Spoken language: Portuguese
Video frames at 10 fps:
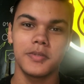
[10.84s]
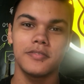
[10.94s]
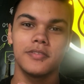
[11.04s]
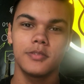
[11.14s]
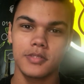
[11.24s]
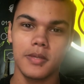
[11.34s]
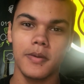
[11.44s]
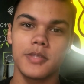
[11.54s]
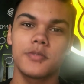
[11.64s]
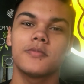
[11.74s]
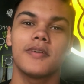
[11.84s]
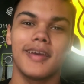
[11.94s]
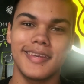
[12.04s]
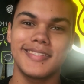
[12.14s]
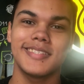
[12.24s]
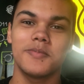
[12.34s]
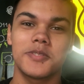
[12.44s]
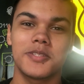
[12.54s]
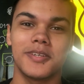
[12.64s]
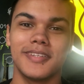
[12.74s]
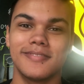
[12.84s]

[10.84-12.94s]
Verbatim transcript: bem-vindos a mais um SM Story.